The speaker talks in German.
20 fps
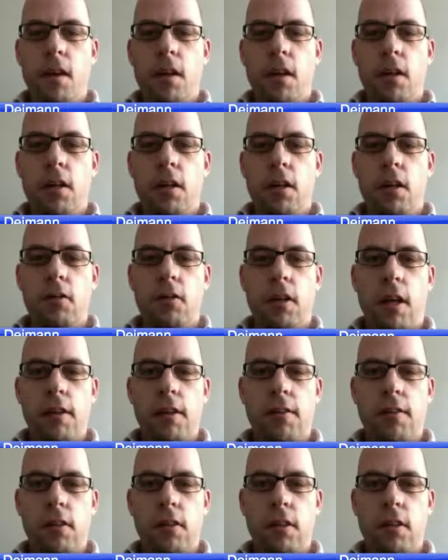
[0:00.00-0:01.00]
äh, sodass
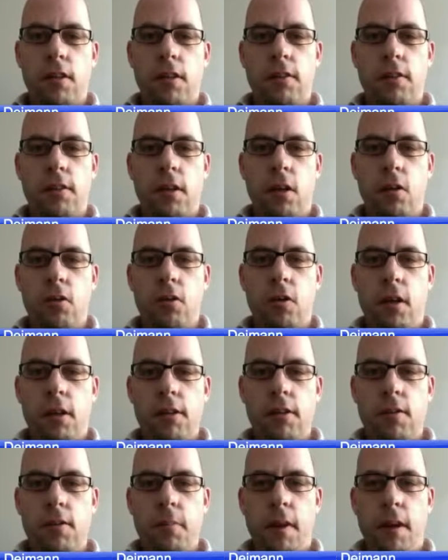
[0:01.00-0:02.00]
ich das auch so
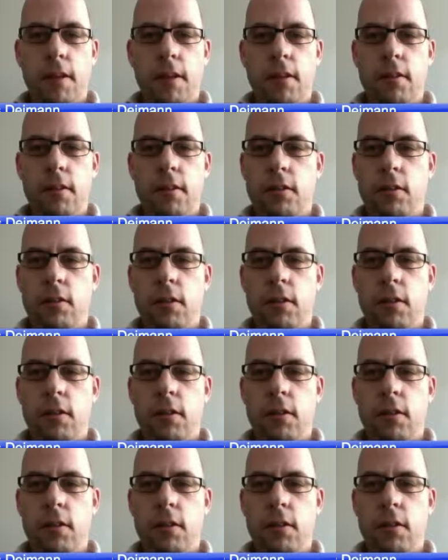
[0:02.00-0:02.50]
als mein